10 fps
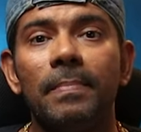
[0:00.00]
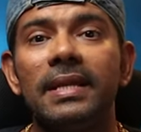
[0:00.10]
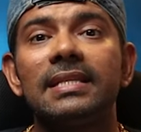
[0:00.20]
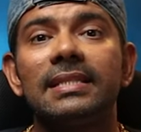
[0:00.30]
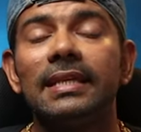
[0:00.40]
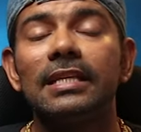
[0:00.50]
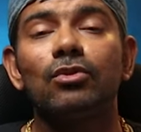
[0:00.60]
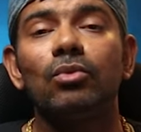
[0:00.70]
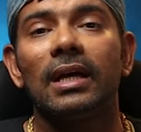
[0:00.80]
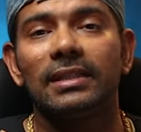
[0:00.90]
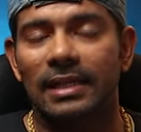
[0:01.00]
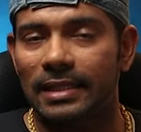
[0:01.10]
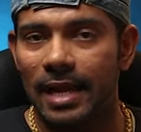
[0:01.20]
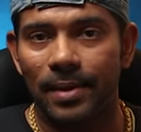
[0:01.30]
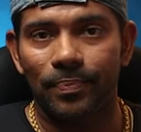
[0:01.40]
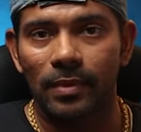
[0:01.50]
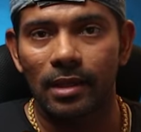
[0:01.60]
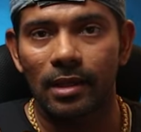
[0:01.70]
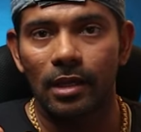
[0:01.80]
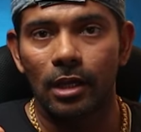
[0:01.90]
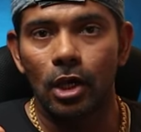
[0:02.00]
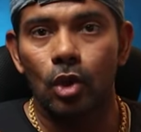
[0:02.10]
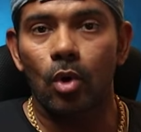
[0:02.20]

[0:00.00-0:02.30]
20-30 गुना ज़्यादा है